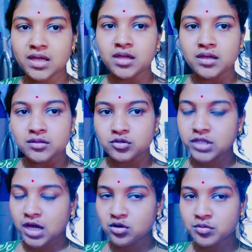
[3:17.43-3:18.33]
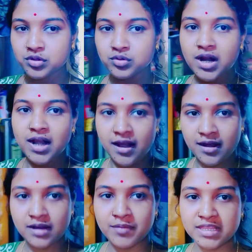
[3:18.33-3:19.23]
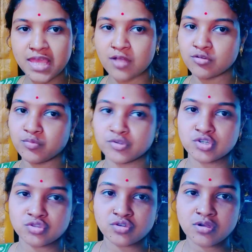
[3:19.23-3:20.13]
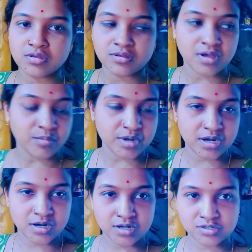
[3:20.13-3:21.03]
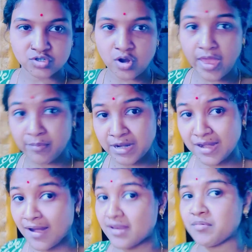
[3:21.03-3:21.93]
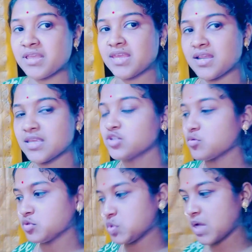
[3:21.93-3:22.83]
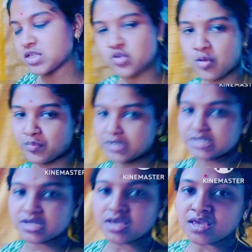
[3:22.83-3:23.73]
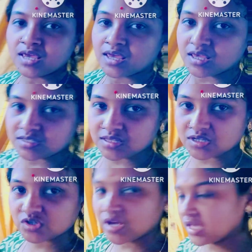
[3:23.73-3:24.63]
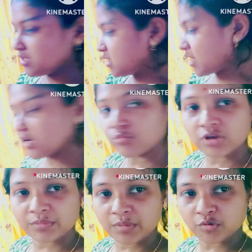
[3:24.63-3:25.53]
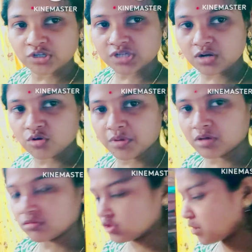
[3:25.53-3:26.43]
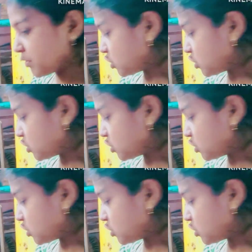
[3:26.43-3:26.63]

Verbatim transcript: রাখবো তো দেখো বন্ধুরা রান্নাটা বাদে এখনো পর্যন্ত আমার মানে রান্না বাদে আর কি সমস্ত কাজ কমপ্লিট এই যে দেখছো এই জায়গাটা বললাম না পরিষ্কার করবো এগুলো সব